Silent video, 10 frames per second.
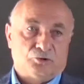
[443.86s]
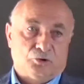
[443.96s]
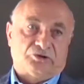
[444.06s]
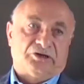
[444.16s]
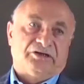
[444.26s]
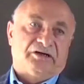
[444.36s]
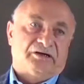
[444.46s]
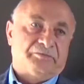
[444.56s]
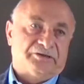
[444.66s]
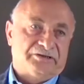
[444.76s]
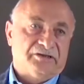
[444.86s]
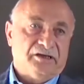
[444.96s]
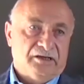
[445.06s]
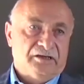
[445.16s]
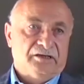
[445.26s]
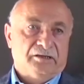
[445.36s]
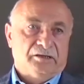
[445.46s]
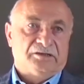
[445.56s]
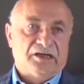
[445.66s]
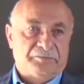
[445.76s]
çok sayıda artmasını da
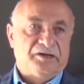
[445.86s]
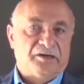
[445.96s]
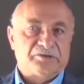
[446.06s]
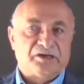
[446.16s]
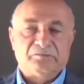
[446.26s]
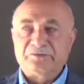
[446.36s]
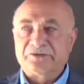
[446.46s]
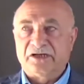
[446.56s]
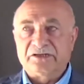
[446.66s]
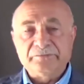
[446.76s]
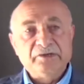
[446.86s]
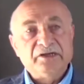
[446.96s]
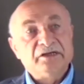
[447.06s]
tedbirlerimizi almamız lazım.